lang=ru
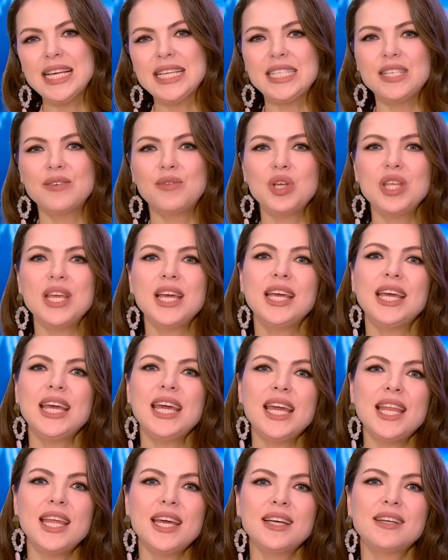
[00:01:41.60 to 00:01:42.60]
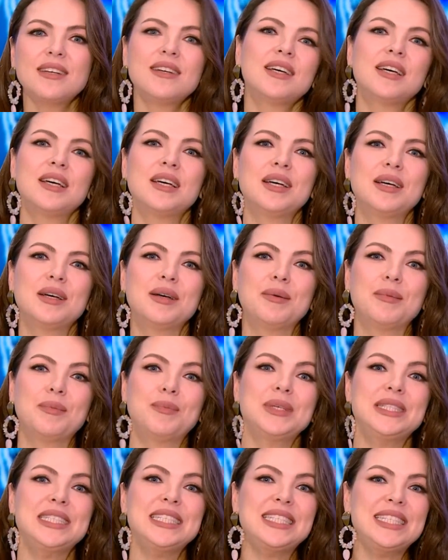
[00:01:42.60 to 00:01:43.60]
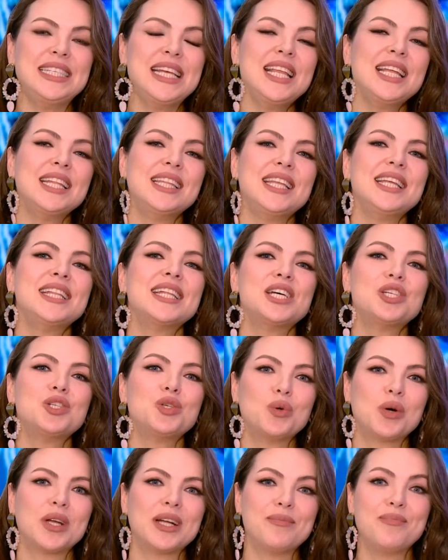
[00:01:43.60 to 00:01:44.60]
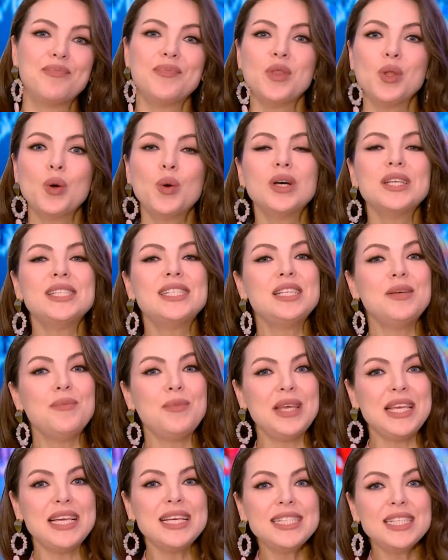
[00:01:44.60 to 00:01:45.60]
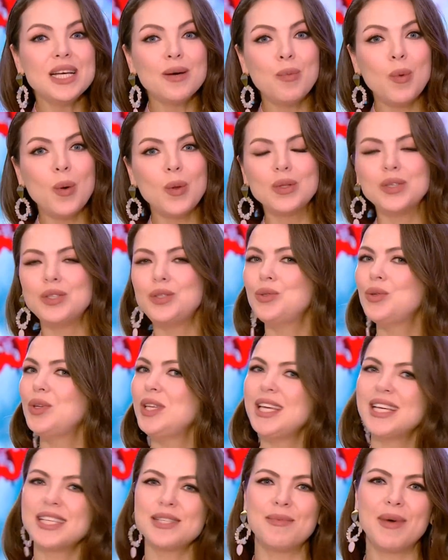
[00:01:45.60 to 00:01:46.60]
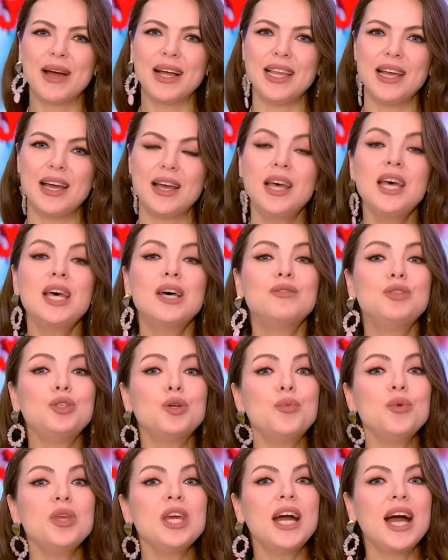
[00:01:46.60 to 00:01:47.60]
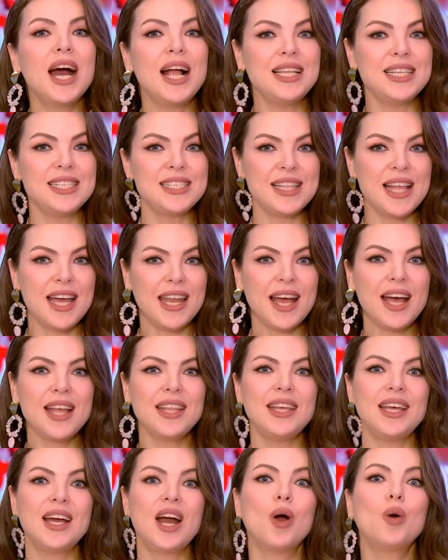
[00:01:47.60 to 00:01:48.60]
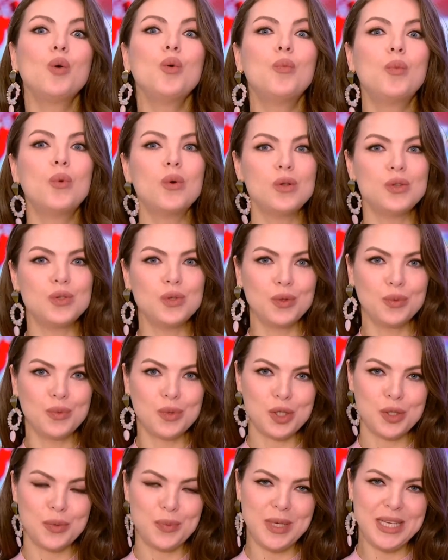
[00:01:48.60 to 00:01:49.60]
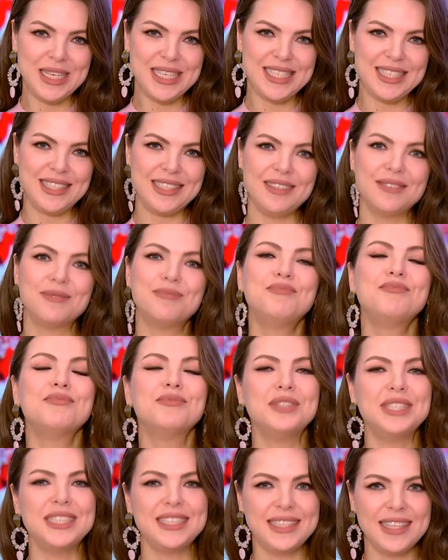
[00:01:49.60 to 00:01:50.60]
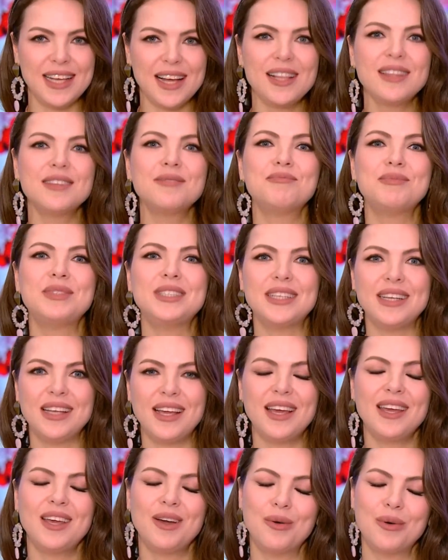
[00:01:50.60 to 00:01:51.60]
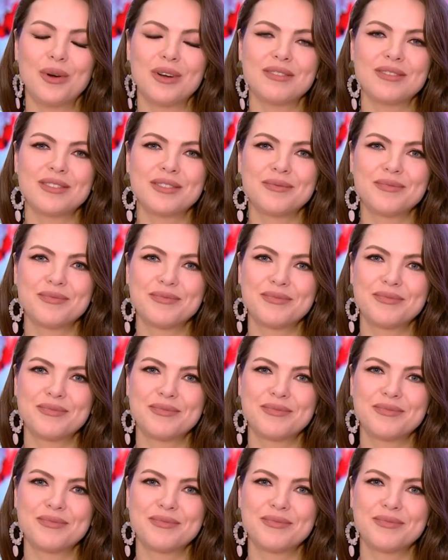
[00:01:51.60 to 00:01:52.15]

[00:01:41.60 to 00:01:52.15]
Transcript: Сегодня гири э, а, потеснили тренажеры, но заменить их полностью не смогли. В чем уникальность снаряда и какую пользу он может принести, выяснял Сергей Егоров.